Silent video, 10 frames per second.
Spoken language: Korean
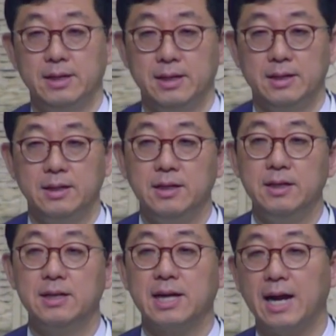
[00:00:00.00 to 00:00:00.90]

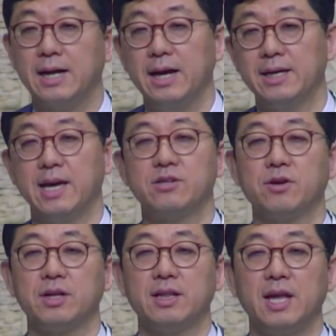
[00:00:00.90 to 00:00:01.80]
늘 가까이
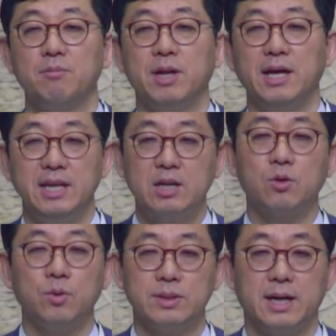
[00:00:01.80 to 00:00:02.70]
계셨기 때문에
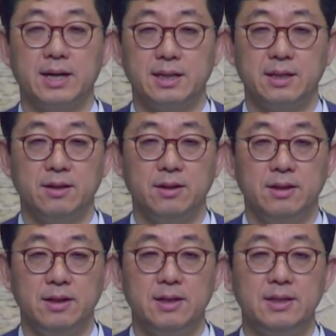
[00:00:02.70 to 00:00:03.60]
잊고 살았던
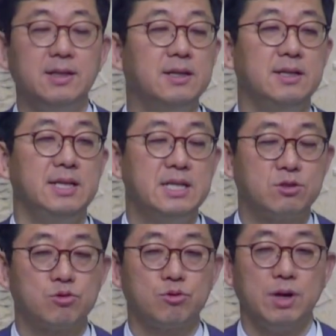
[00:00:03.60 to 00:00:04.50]
늘
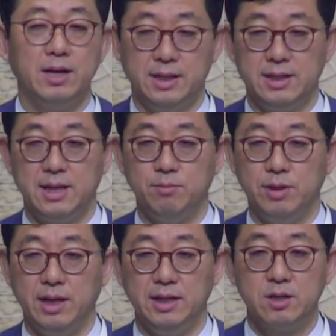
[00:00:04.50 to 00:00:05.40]
익숙하기
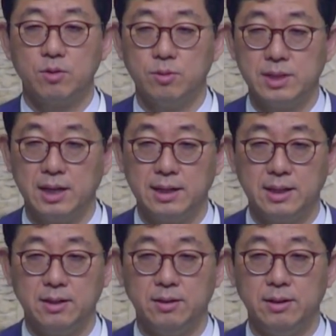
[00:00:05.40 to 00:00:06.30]
때문에 잊고
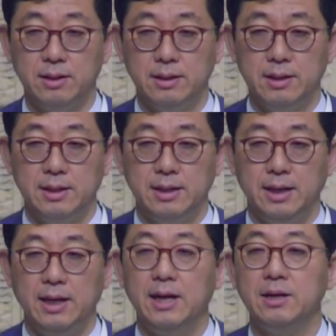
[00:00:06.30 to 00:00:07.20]
살았던
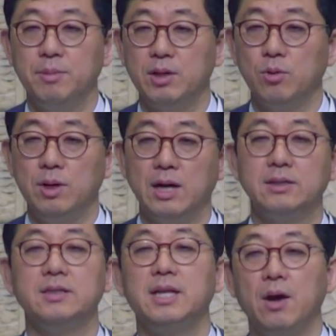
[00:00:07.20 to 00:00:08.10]
하나님의
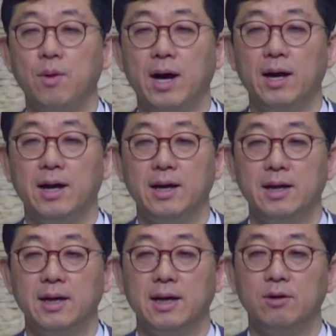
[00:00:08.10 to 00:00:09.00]
놀라운 은혜와
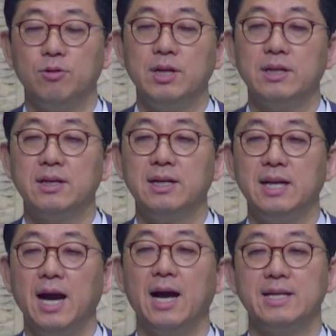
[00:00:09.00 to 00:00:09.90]
우리들을
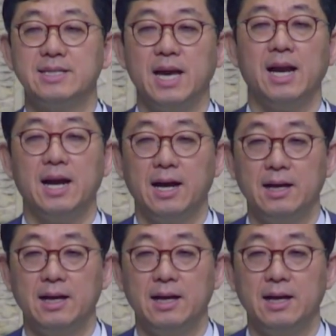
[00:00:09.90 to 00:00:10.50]
향한 사랑,